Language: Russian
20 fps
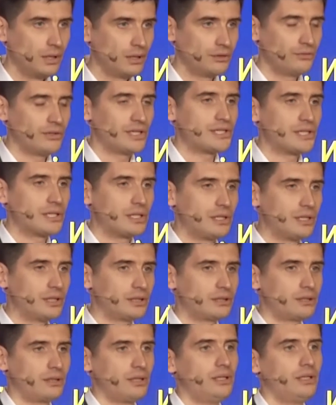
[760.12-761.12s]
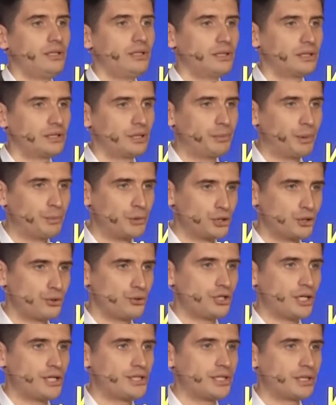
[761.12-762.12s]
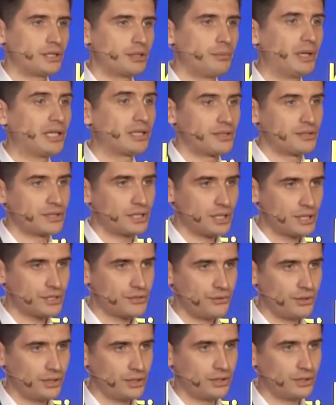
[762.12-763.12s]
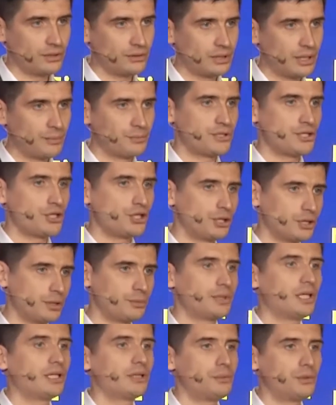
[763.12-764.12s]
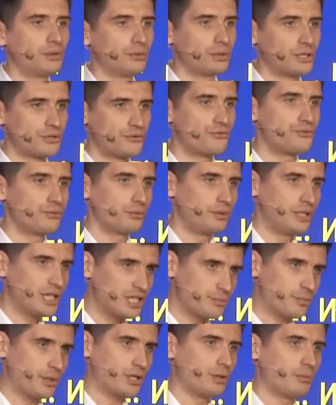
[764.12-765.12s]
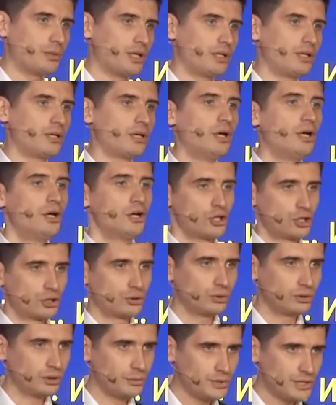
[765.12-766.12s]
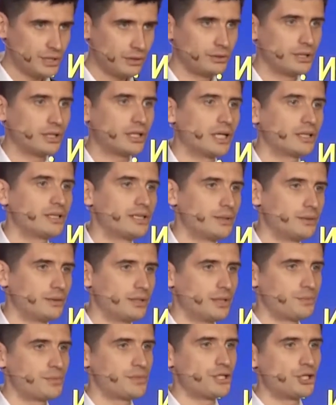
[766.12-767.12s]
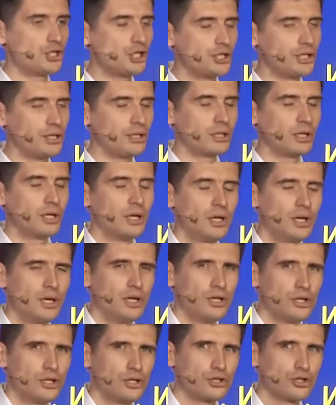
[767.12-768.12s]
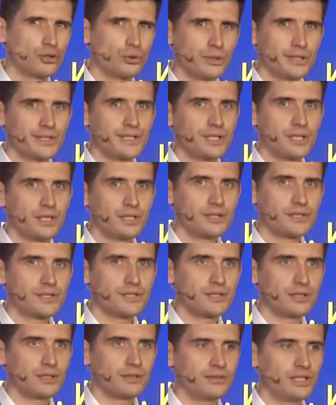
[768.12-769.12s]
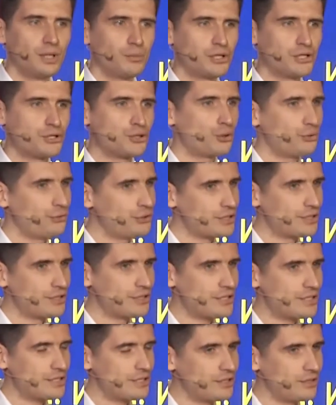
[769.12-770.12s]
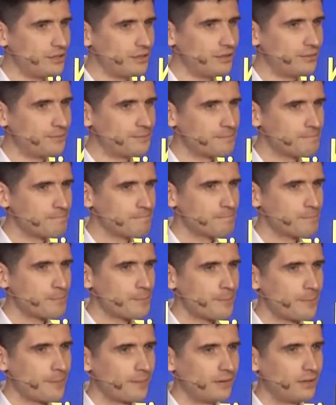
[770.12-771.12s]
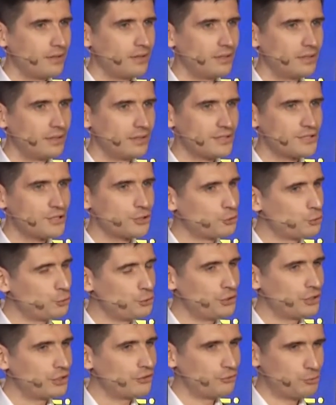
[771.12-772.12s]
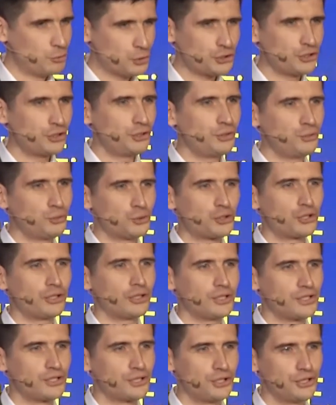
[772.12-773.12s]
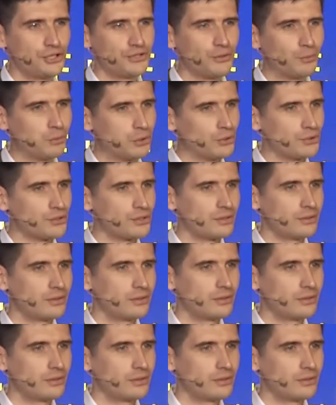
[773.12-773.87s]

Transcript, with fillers: 20 лет, и это по большей части это банковская сфера, там защитным данными у нас есть понимание, что нам делать и как на, нам защитить. Что касается добросовестности э, сотрудников, можно немножко раскрыть вопрос?